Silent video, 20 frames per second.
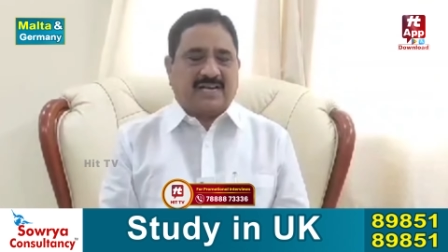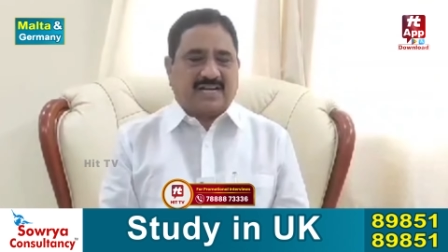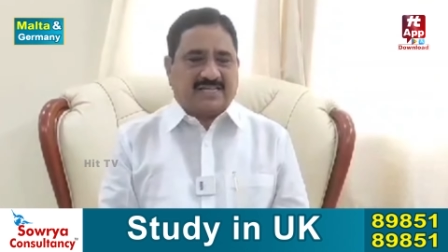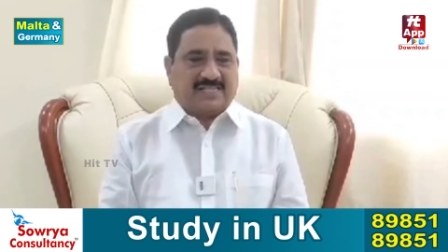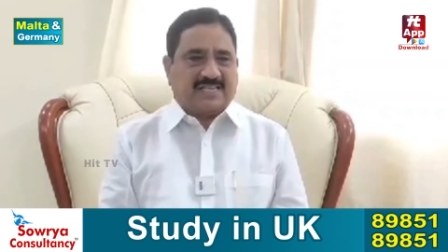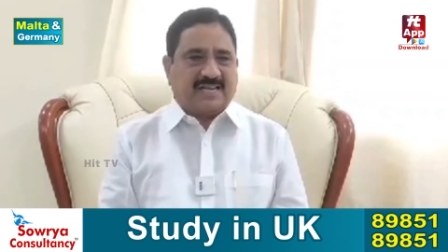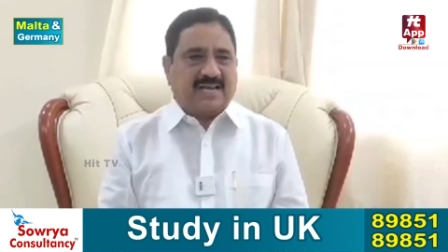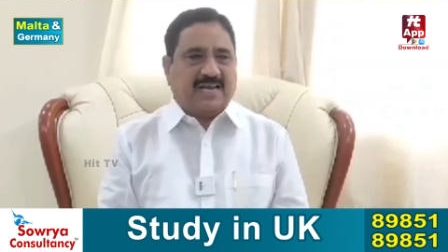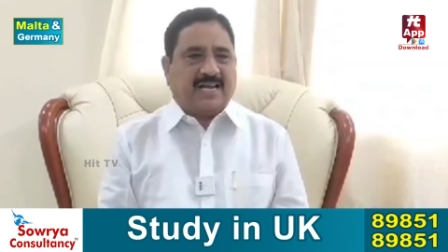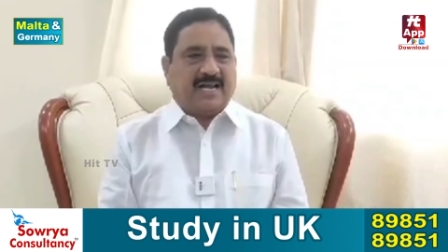
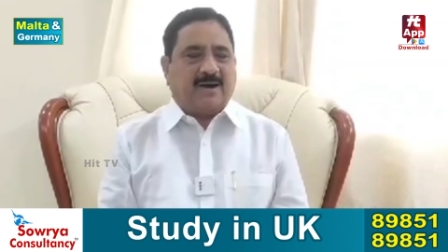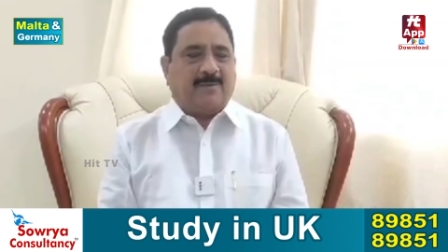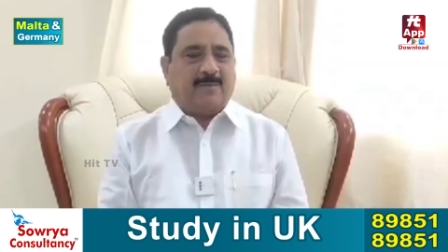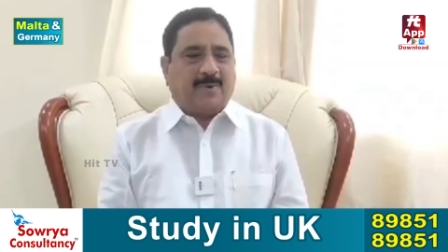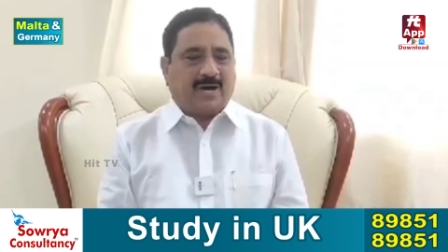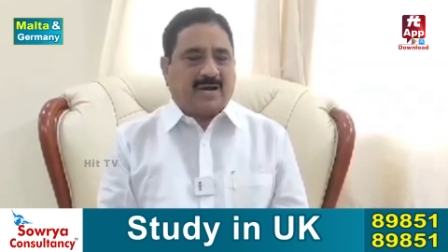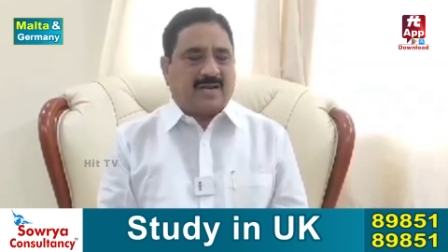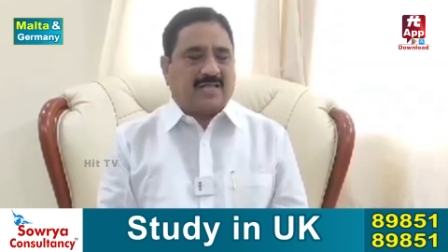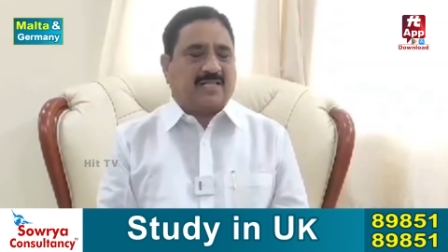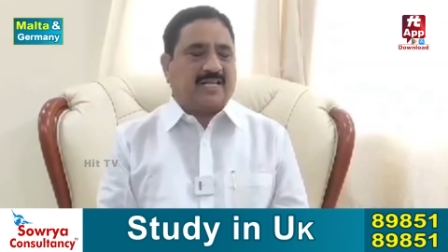జనసేన
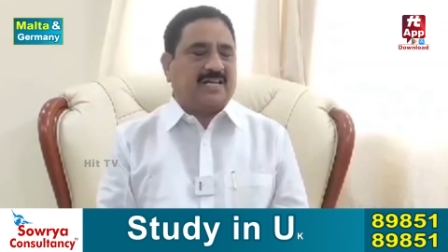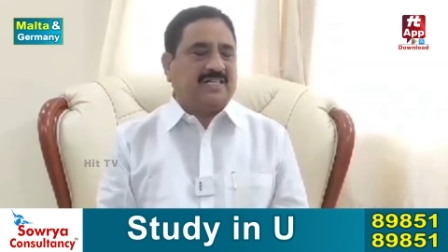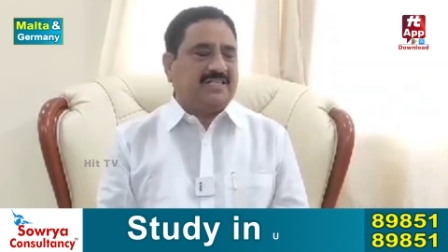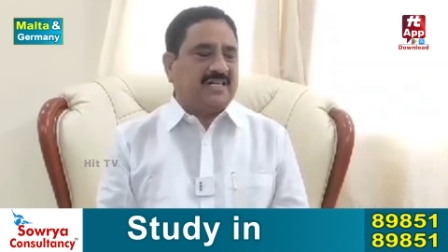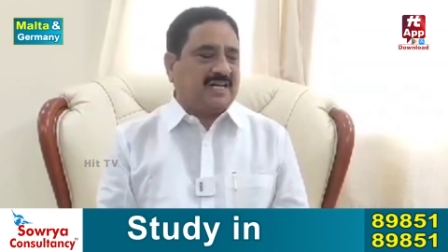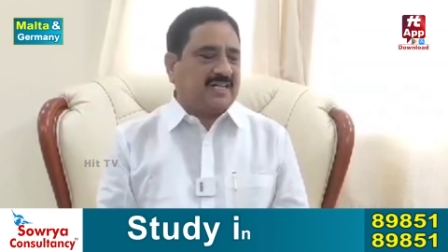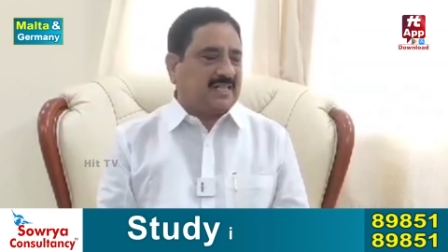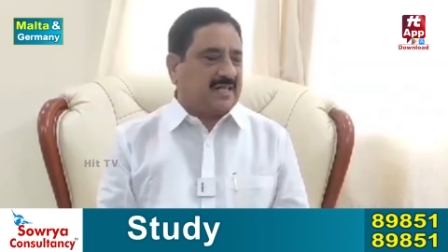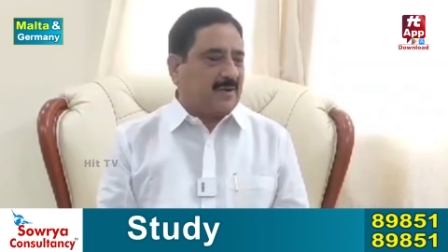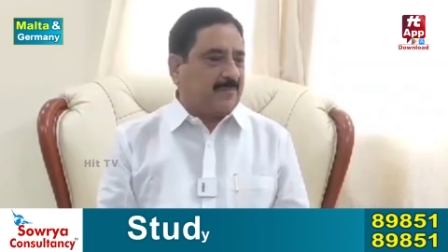
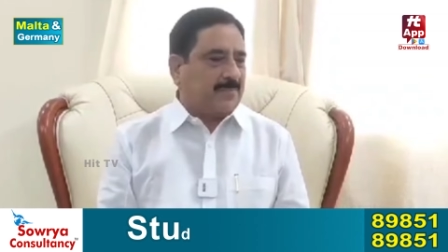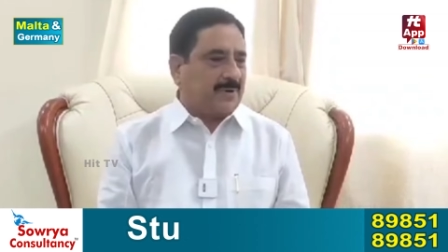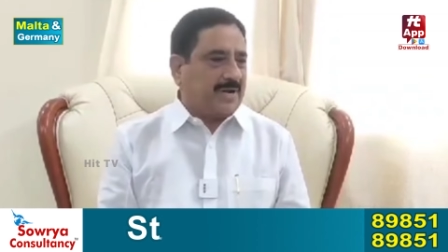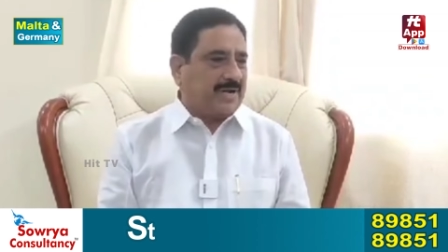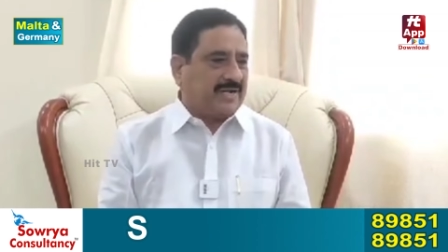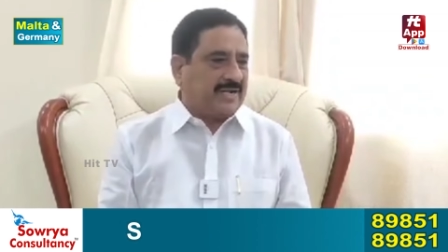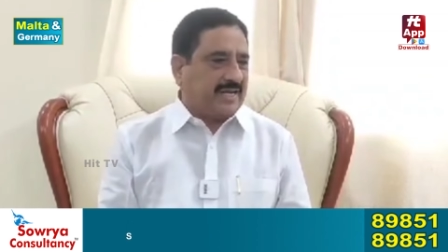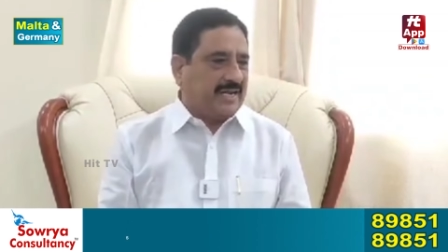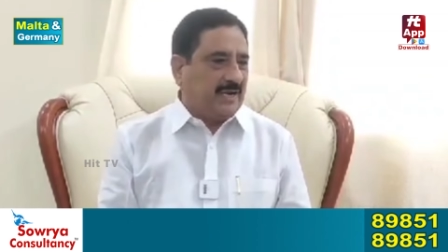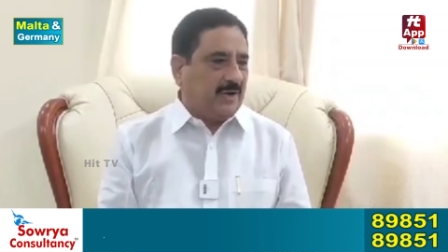భారతీయ జనతా
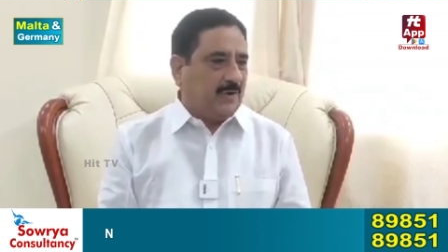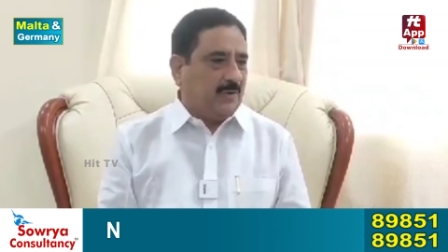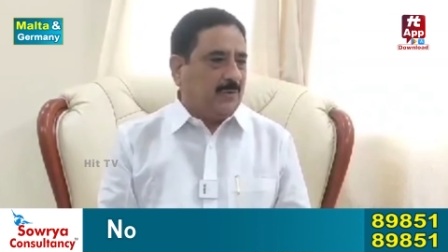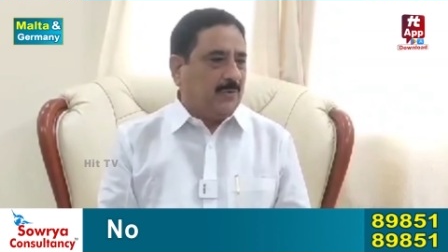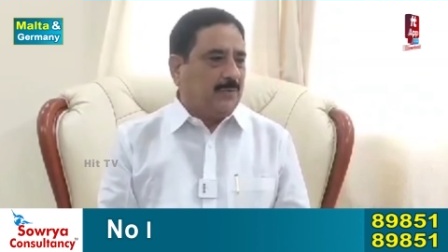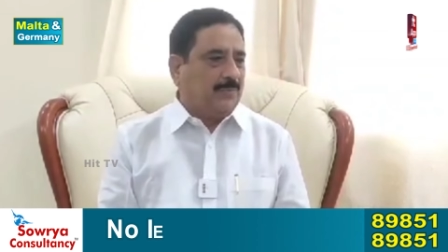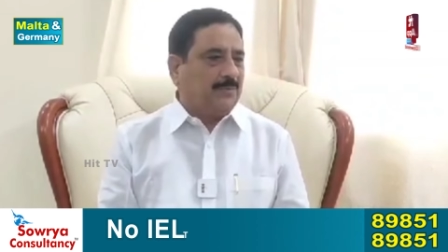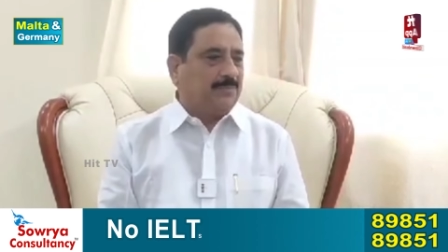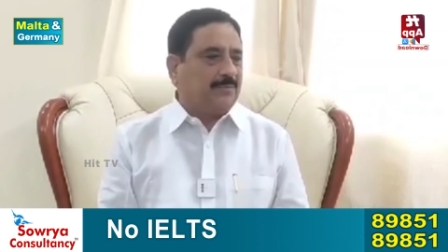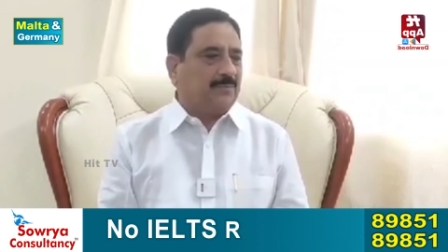
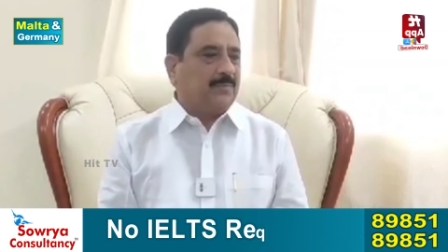పార్టీలు